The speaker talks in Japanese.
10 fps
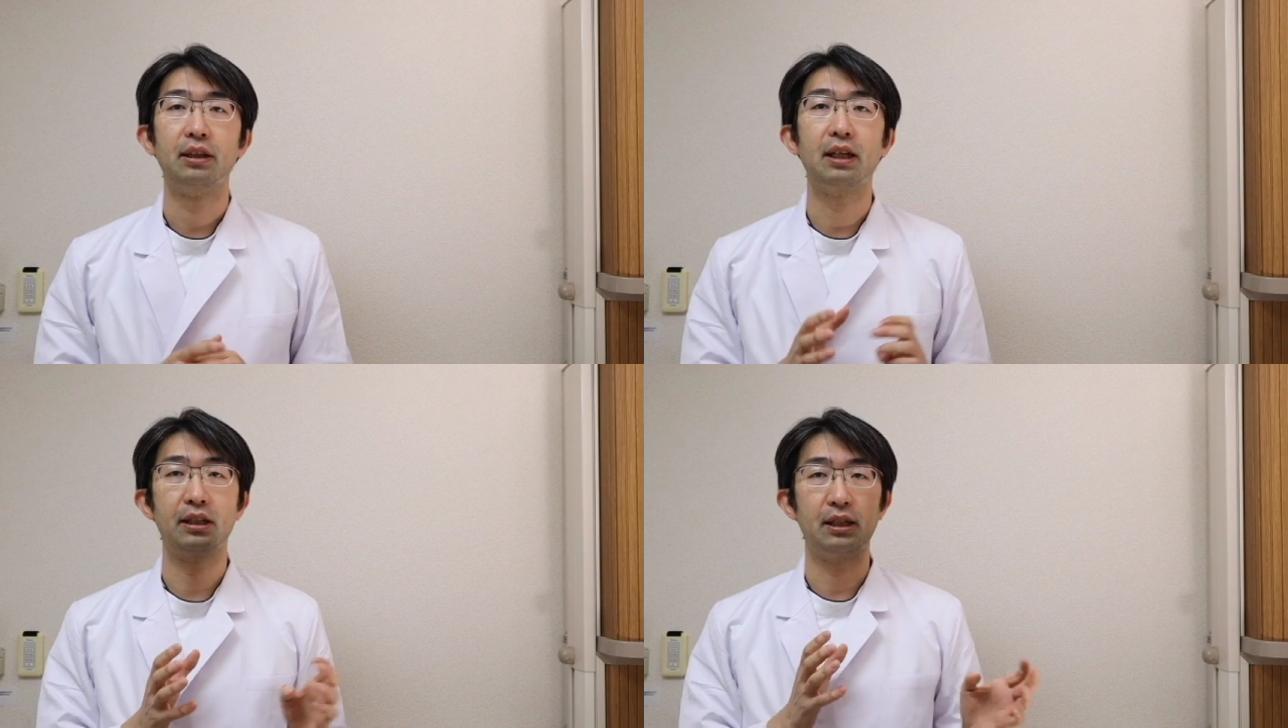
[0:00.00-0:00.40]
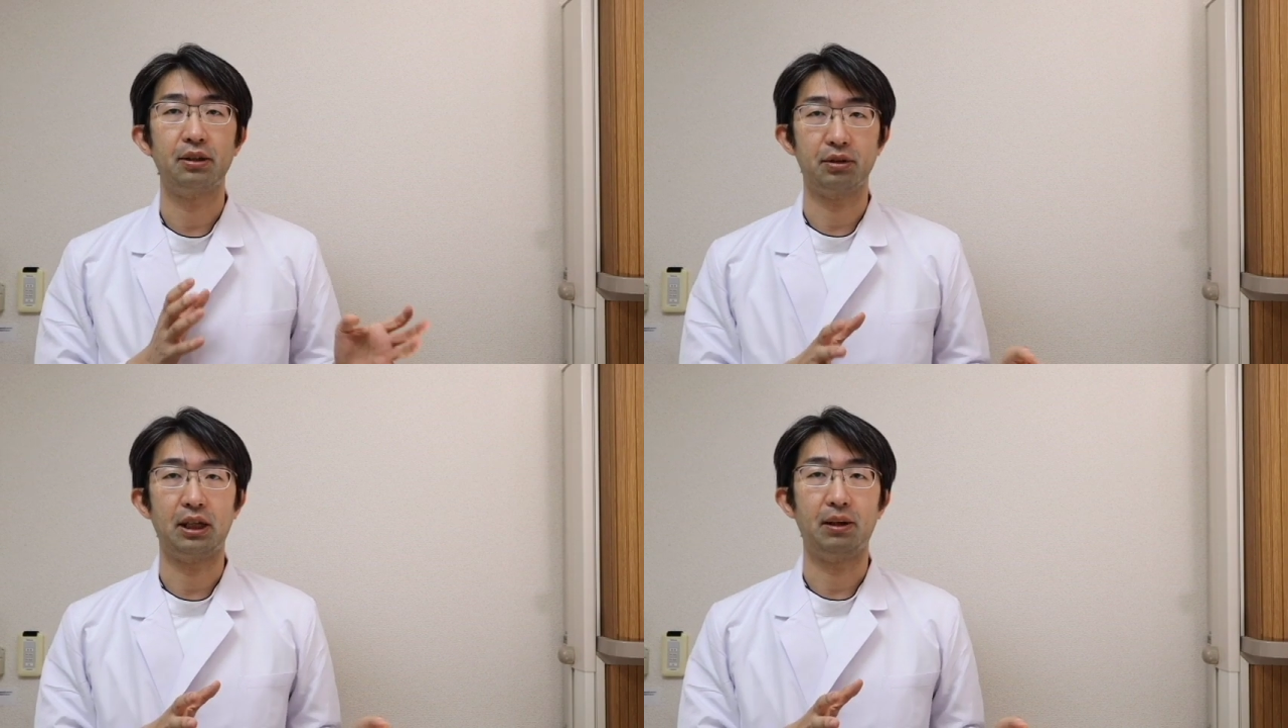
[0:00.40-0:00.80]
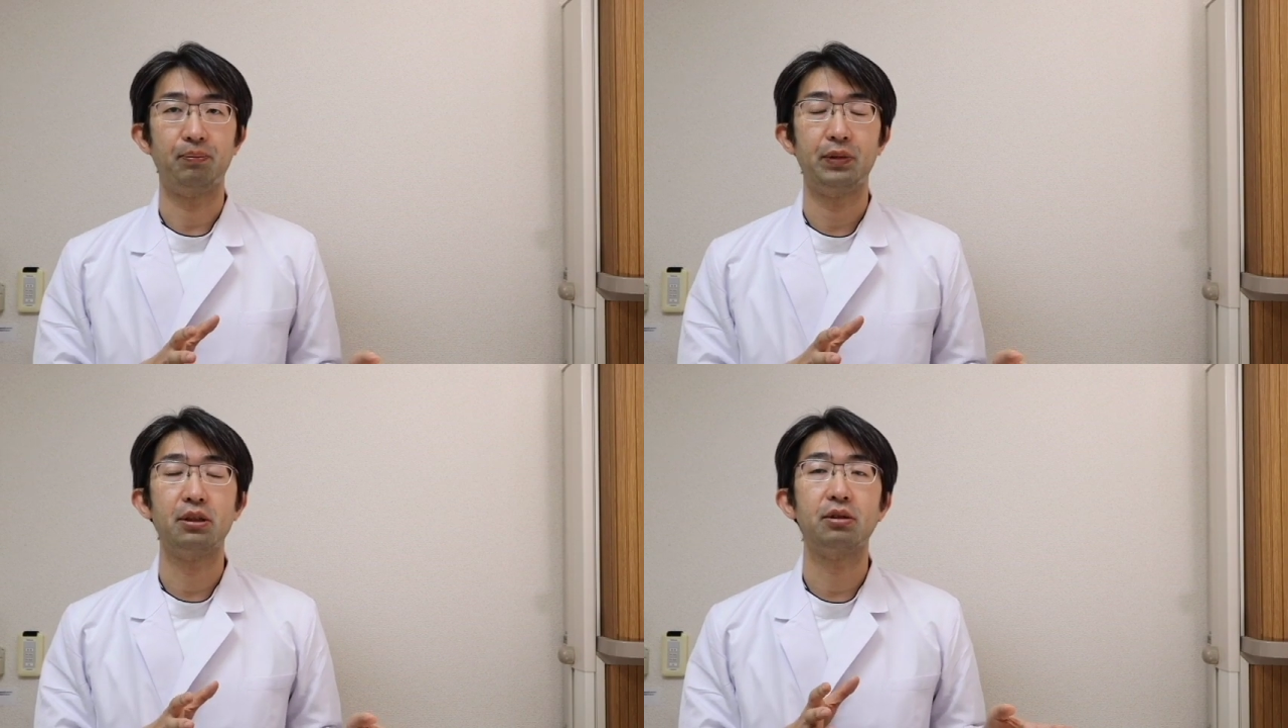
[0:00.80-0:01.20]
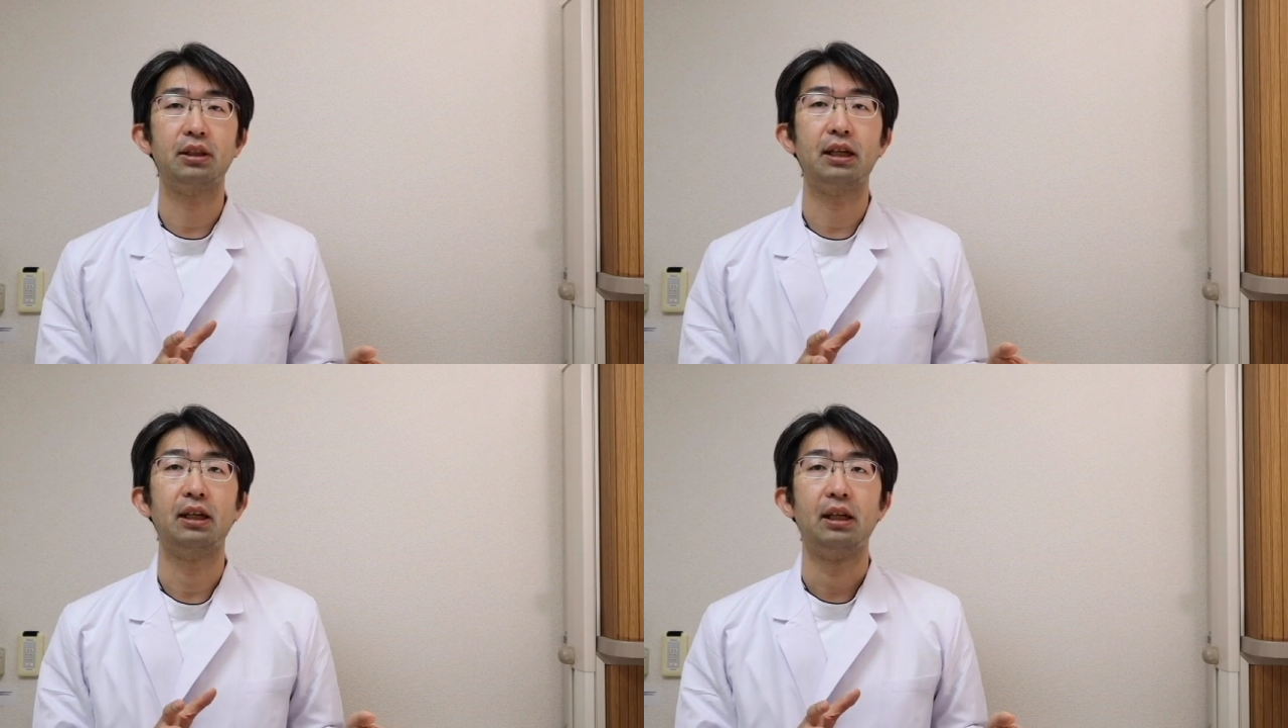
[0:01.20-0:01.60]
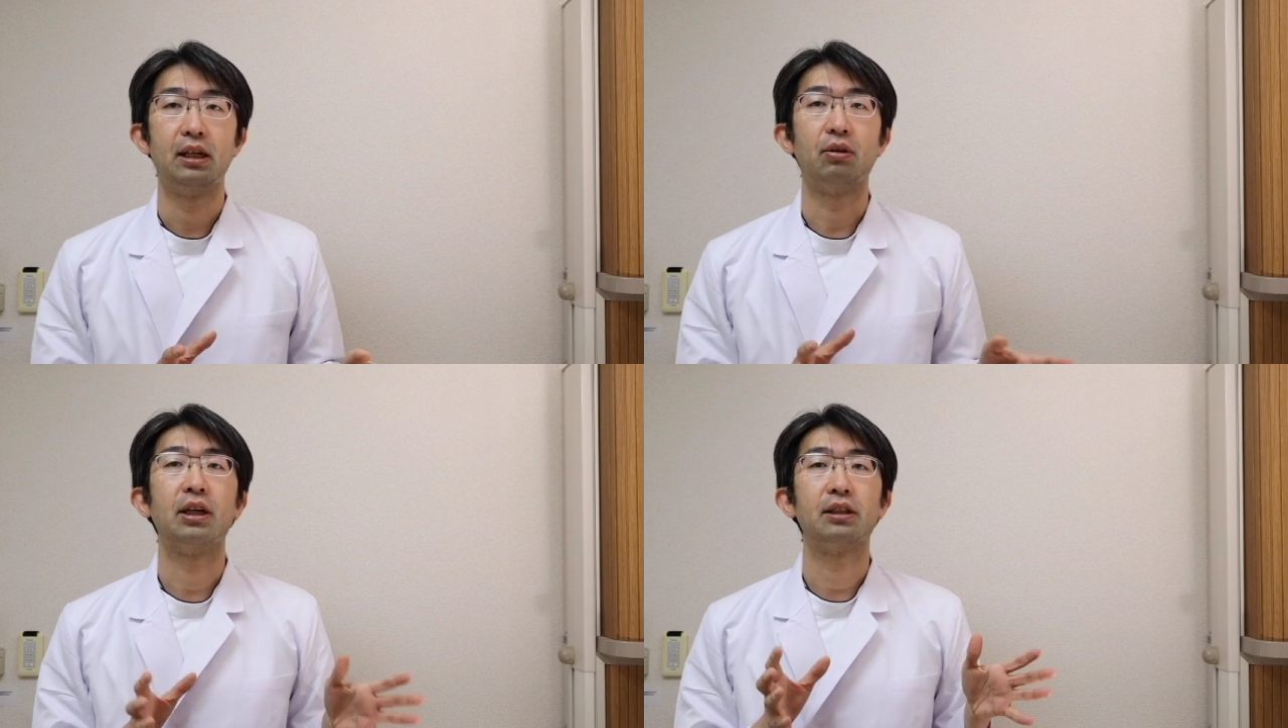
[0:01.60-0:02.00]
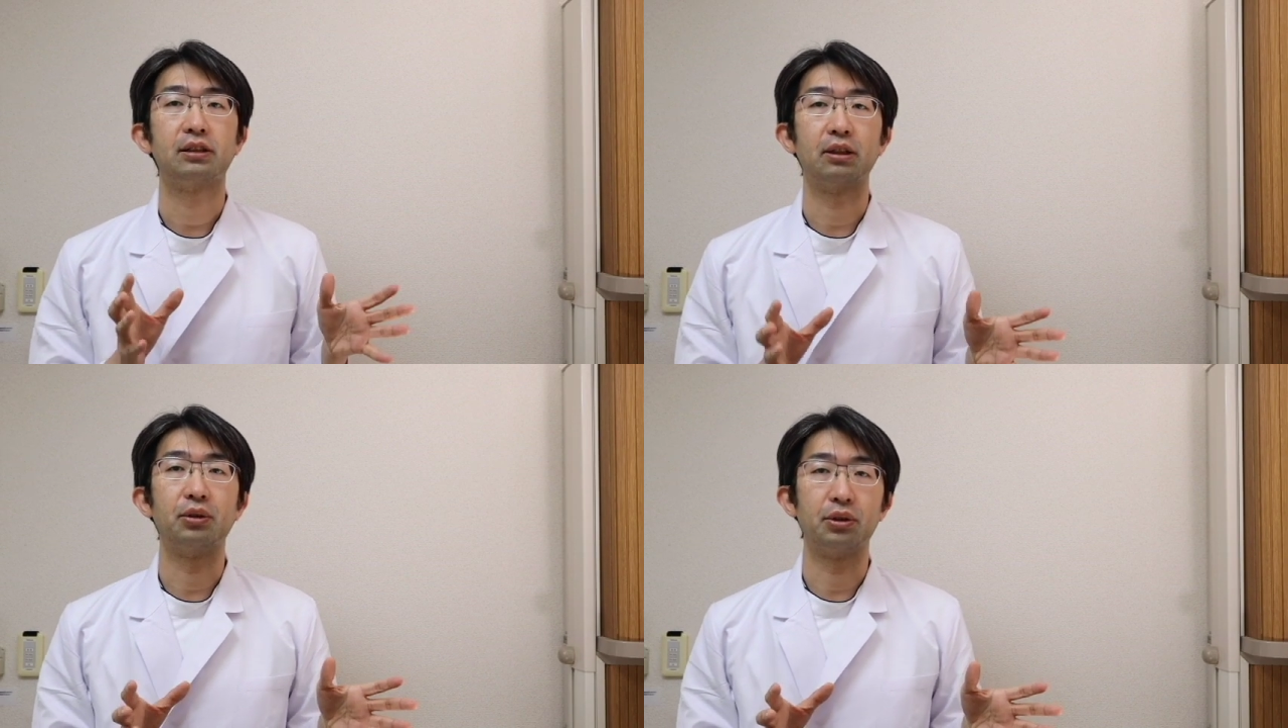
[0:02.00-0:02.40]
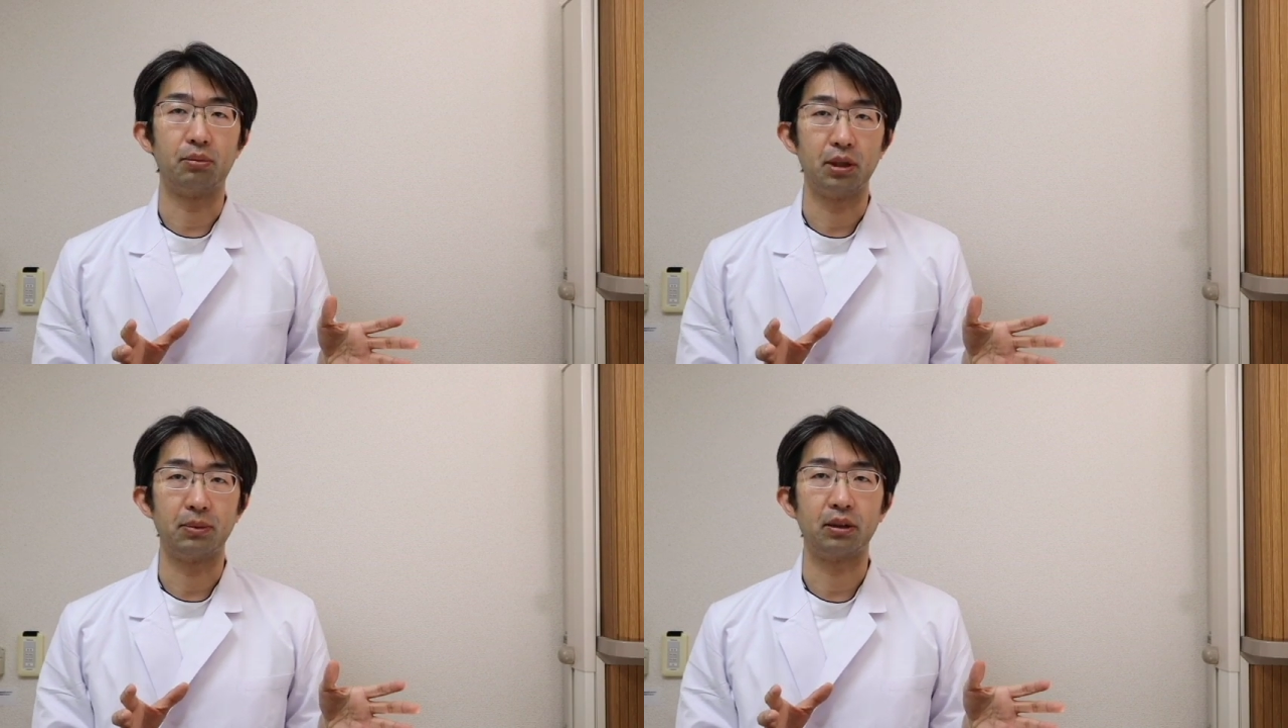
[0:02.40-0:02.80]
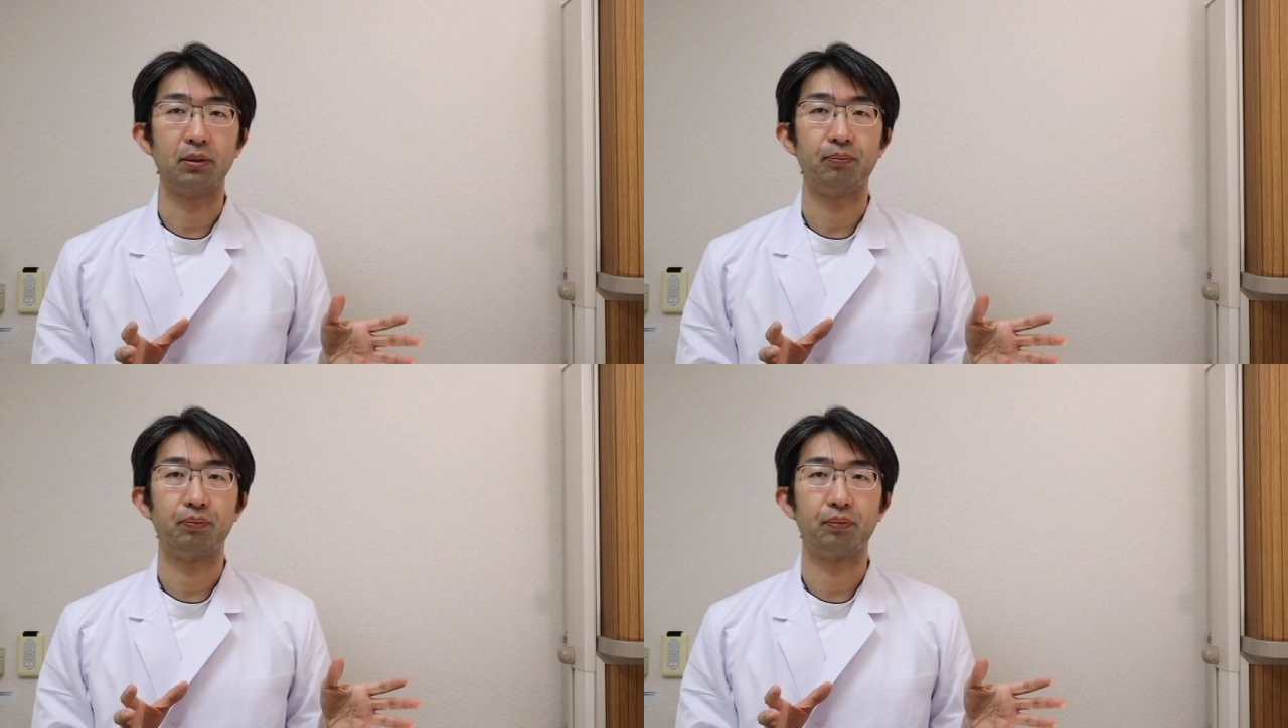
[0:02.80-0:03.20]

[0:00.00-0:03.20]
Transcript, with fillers: なぜなのかについてお話していこうと思います。